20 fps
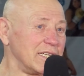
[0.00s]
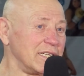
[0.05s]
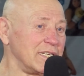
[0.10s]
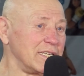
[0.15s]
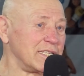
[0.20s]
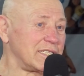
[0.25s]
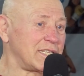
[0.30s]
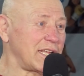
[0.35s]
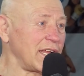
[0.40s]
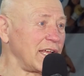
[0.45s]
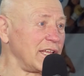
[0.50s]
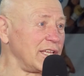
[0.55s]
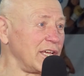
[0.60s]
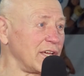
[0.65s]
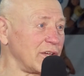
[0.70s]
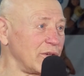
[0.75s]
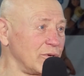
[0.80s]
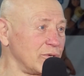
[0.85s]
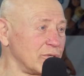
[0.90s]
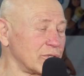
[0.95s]
y,
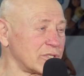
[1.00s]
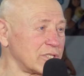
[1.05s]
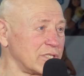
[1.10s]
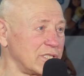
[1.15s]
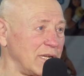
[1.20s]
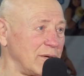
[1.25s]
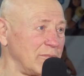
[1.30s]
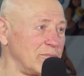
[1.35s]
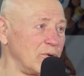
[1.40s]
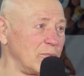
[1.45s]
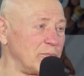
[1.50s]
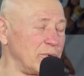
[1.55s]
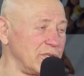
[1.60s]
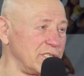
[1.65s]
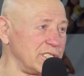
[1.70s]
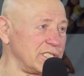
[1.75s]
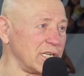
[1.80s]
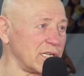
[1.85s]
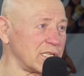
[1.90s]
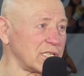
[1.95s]
trening już, tam było
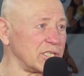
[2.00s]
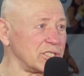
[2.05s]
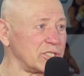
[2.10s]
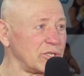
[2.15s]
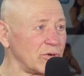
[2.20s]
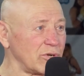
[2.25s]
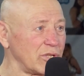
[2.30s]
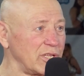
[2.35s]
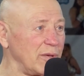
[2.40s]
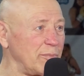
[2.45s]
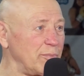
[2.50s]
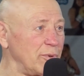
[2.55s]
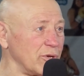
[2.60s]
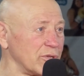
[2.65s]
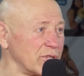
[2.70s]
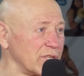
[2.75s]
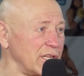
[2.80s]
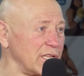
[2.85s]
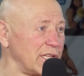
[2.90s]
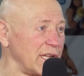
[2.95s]
poniedziałki, środy i
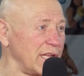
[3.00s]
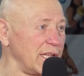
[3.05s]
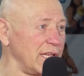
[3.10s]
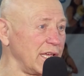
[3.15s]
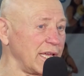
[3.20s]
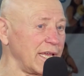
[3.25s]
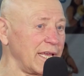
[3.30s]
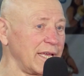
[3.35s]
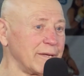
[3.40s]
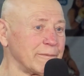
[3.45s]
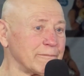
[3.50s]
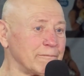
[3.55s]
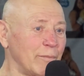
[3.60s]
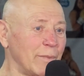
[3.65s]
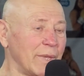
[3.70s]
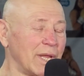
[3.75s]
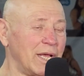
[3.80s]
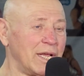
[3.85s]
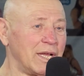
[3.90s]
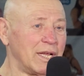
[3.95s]
piątki treningi.
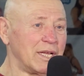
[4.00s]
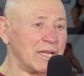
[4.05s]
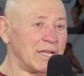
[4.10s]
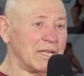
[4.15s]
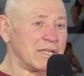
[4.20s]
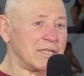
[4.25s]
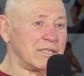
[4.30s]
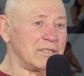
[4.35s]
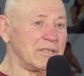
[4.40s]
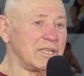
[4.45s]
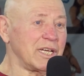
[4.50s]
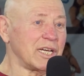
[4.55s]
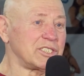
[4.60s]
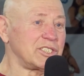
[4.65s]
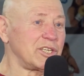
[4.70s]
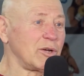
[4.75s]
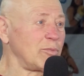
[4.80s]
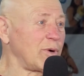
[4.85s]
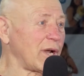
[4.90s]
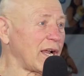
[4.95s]
No ja
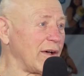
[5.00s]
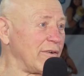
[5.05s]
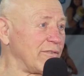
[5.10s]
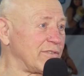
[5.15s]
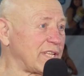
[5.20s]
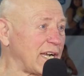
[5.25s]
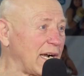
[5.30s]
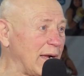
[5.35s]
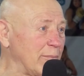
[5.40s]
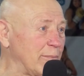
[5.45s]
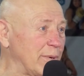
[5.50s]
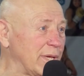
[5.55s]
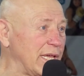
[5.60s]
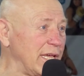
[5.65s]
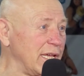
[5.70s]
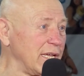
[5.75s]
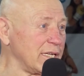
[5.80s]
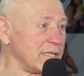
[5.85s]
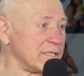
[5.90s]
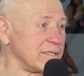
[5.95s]
się ubrałem w
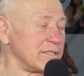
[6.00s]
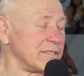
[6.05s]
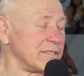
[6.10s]
trampki,